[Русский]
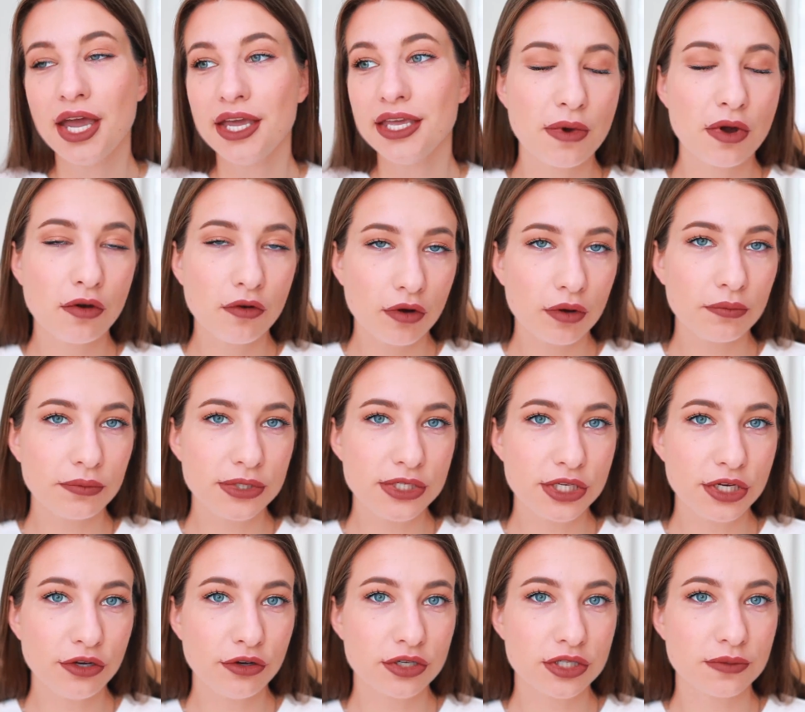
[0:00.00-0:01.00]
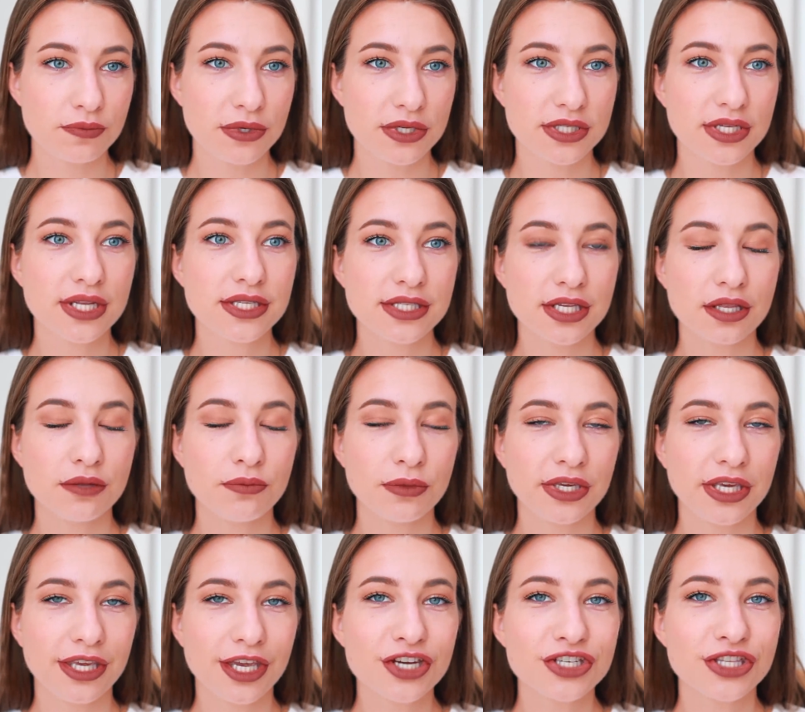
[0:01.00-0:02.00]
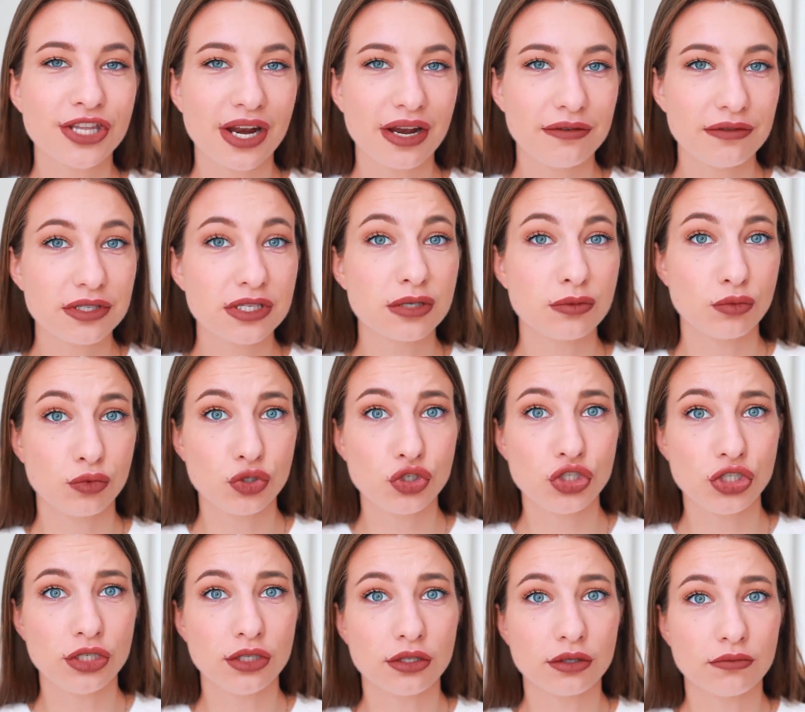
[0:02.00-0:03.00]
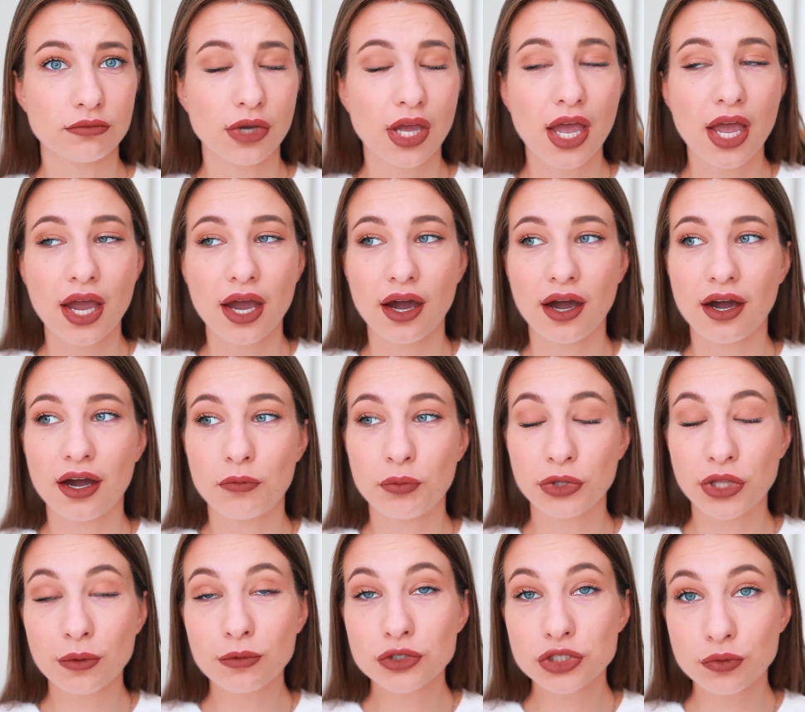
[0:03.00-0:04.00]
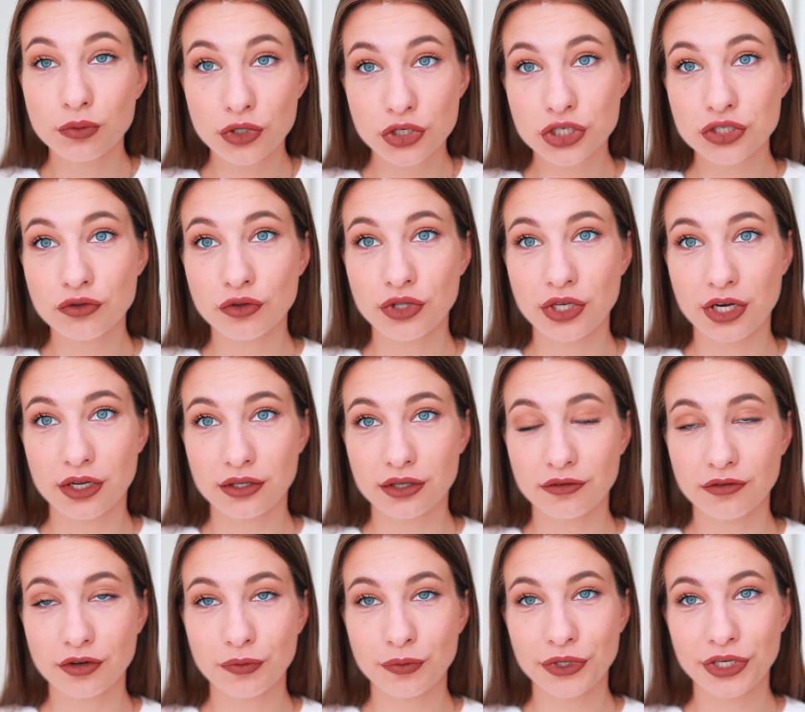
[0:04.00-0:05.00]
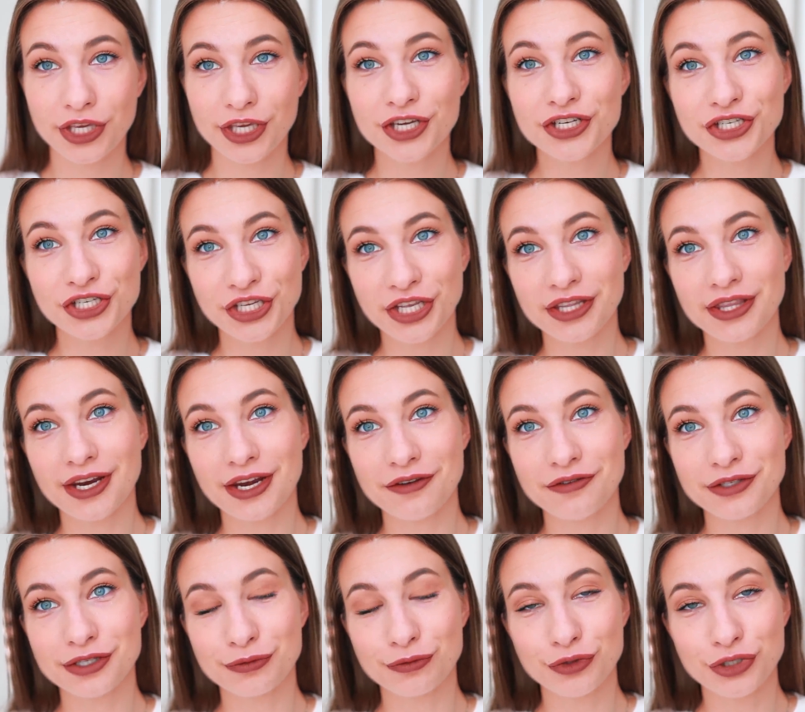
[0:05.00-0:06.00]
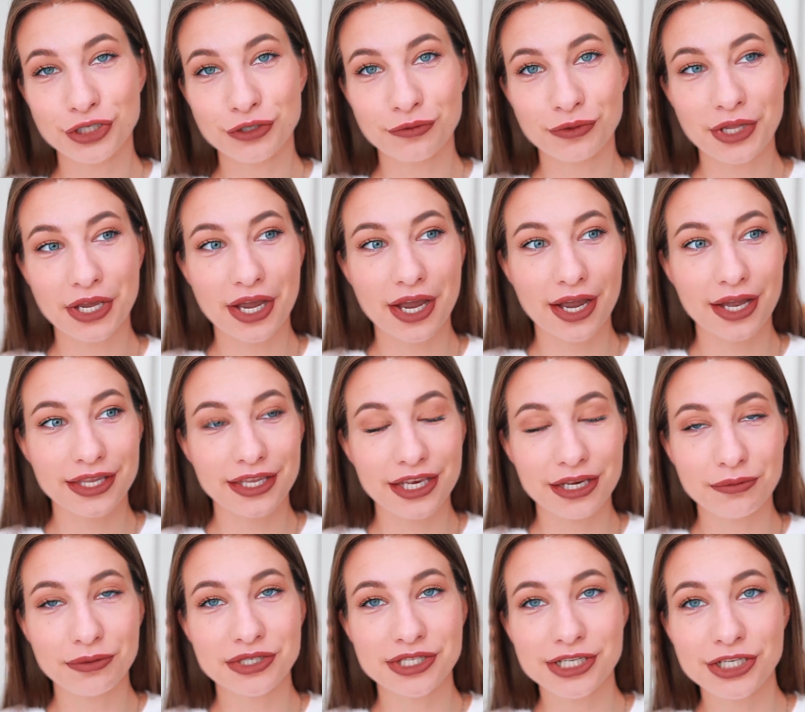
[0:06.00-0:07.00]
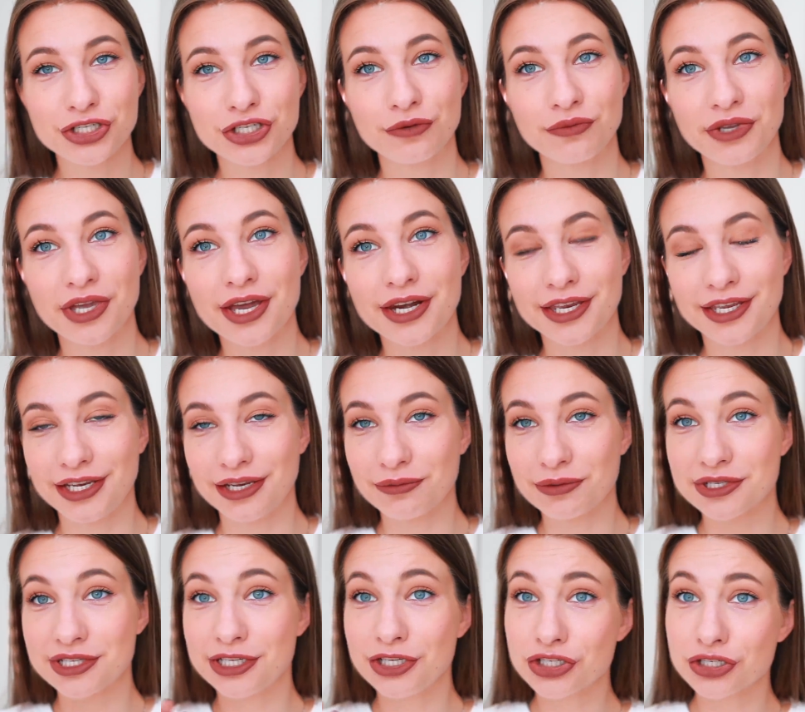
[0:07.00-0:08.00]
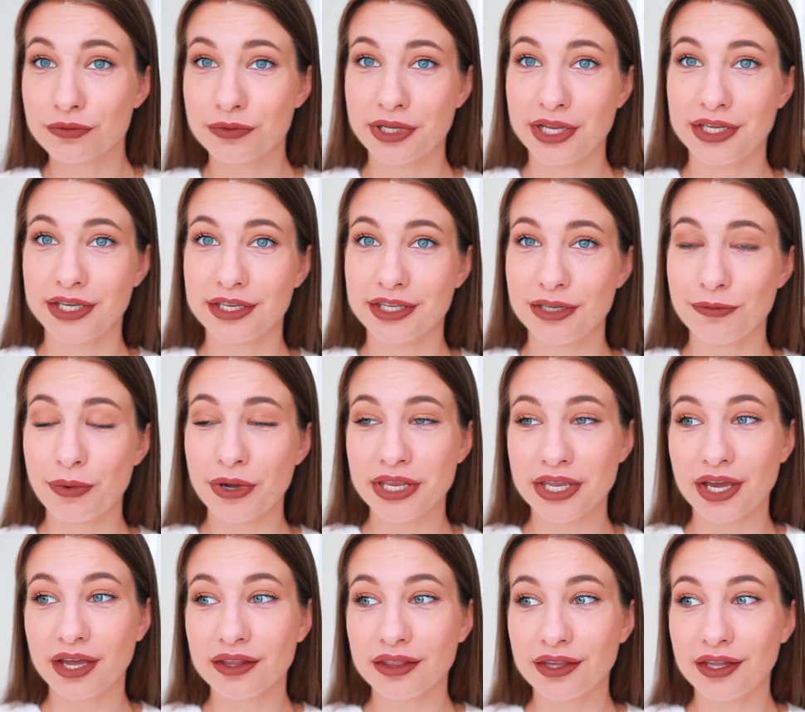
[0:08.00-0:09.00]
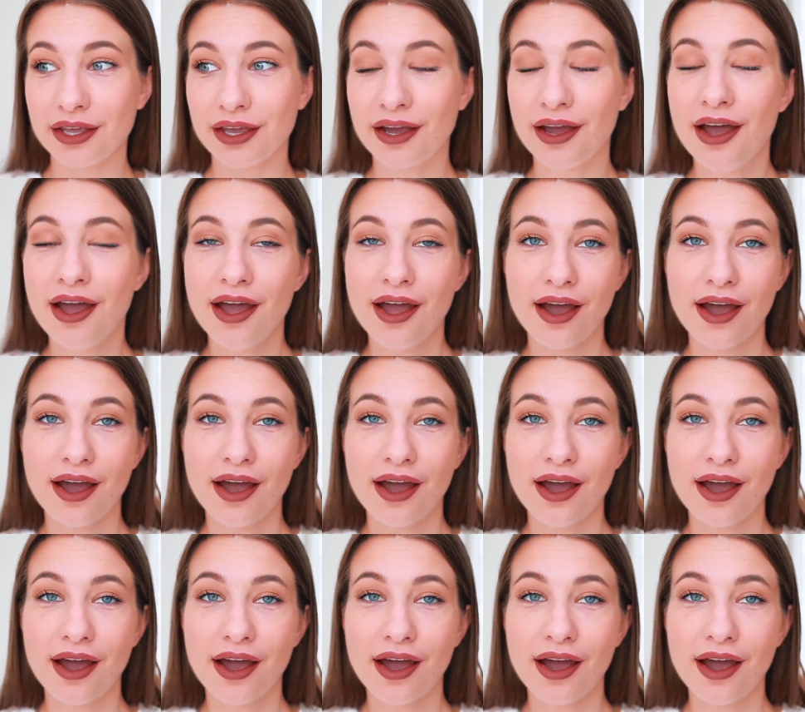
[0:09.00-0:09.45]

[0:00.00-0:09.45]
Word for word: Могу вам серьезно признаться, этот макияж нравится мужчинам, а, потому что большинство трендовых макияжей не нравится мужчинам, так как они либо слишком яркие, либо слишком для них непонятны, приятные.